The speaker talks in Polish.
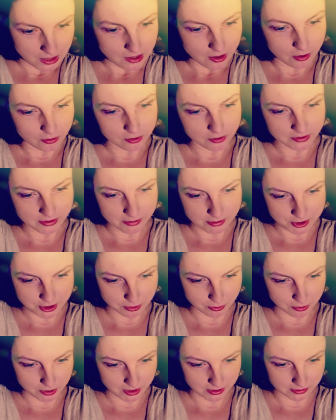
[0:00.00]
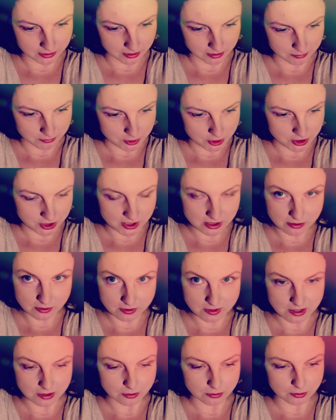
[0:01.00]
Oglądała się ukradkiem, czy dziecko
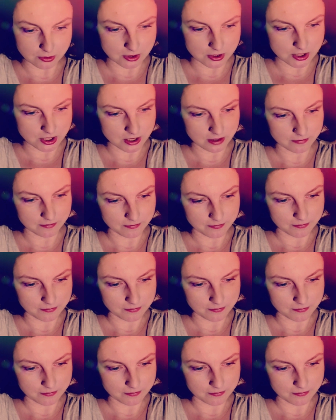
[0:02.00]
za nią idzie.